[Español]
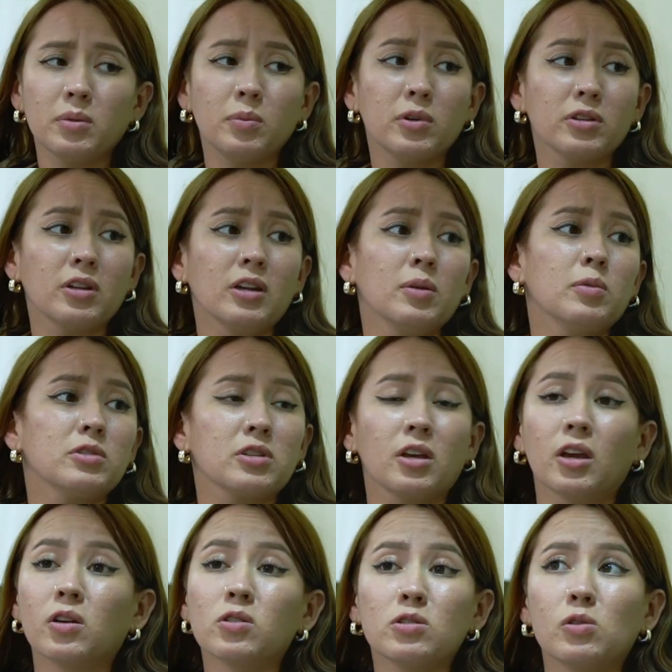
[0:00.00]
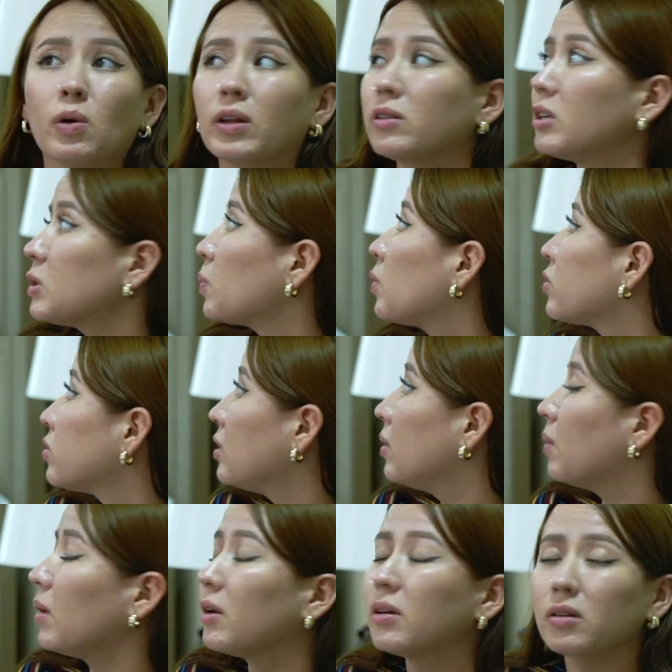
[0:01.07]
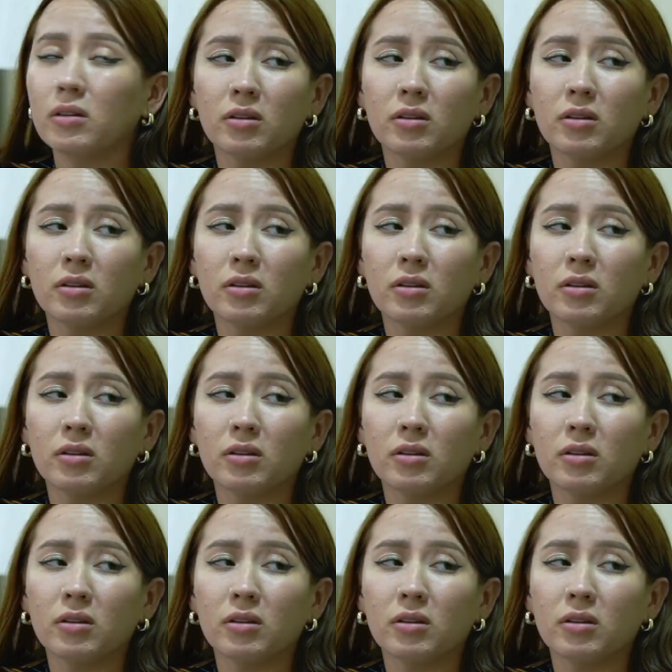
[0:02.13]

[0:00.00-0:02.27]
Amor, tenemos que irnos lo antes posible.